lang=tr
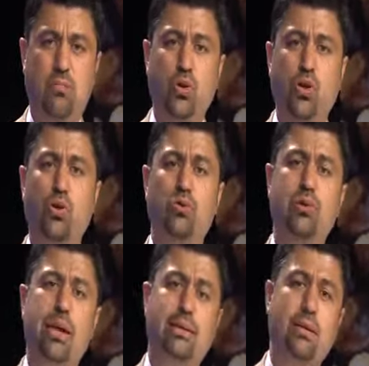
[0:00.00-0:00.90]
Bunu
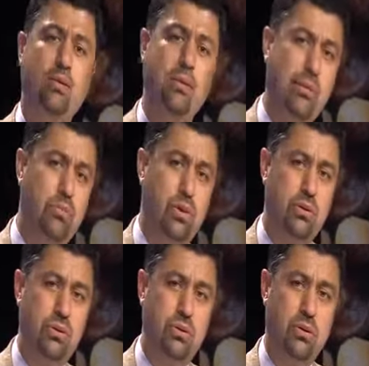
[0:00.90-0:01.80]
kötü niyetli
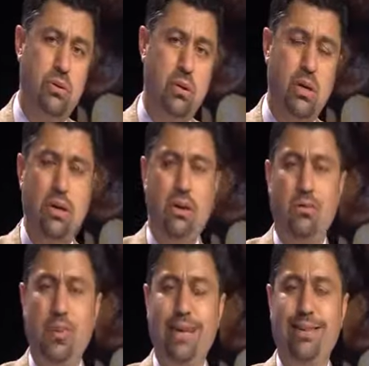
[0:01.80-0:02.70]
kullanmıyoruz.
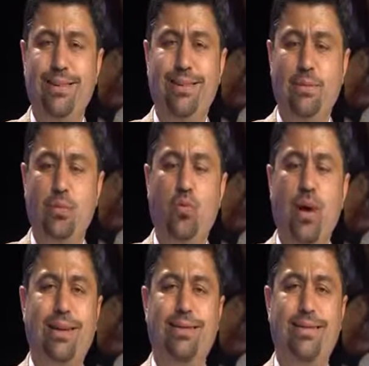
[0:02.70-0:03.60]
Bir
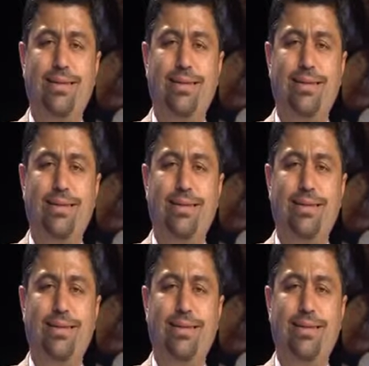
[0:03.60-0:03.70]
ufak